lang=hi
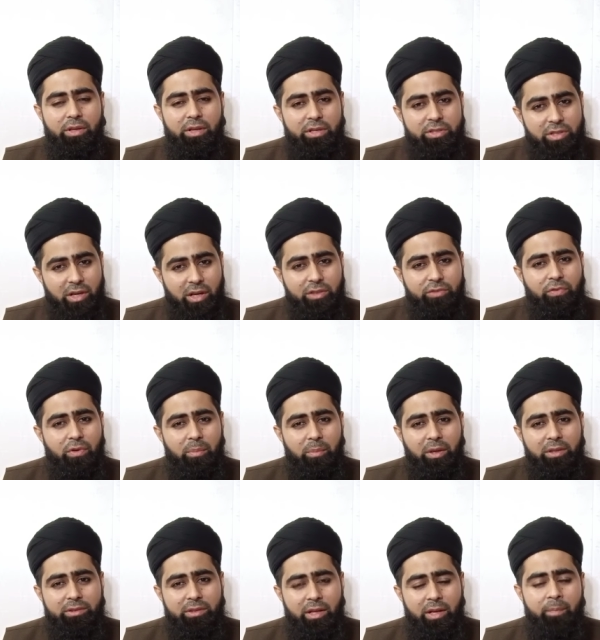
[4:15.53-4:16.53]
इरशाद
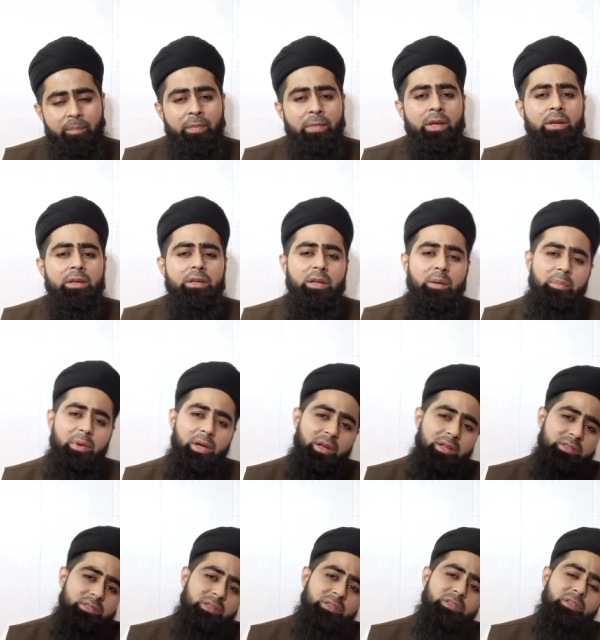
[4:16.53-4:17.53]
फरमाता है कि
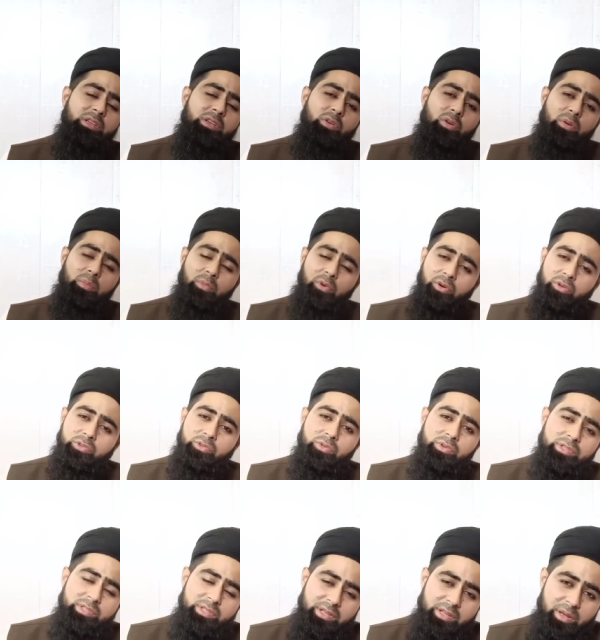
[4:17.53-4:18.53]
मैंने ज़िंदगी और मौत
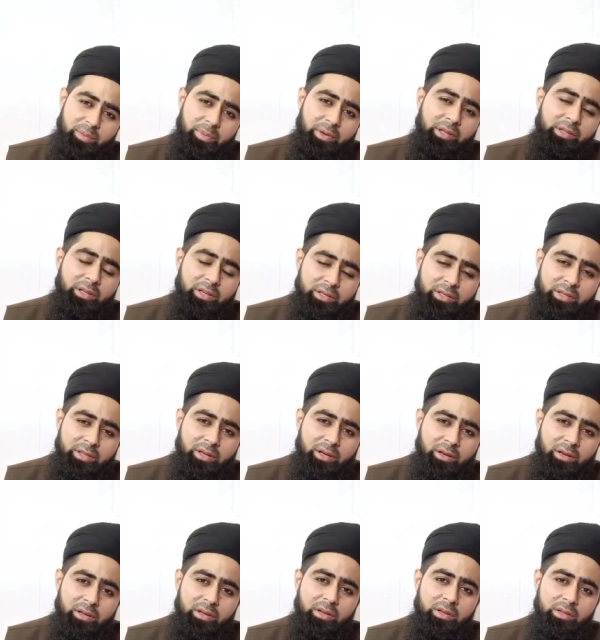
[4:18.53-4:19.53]
को इसलिए पैदा
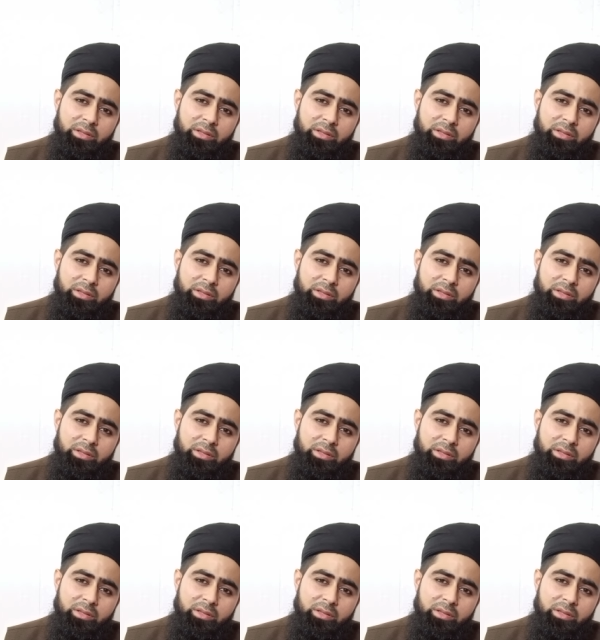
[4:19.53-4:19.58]
किया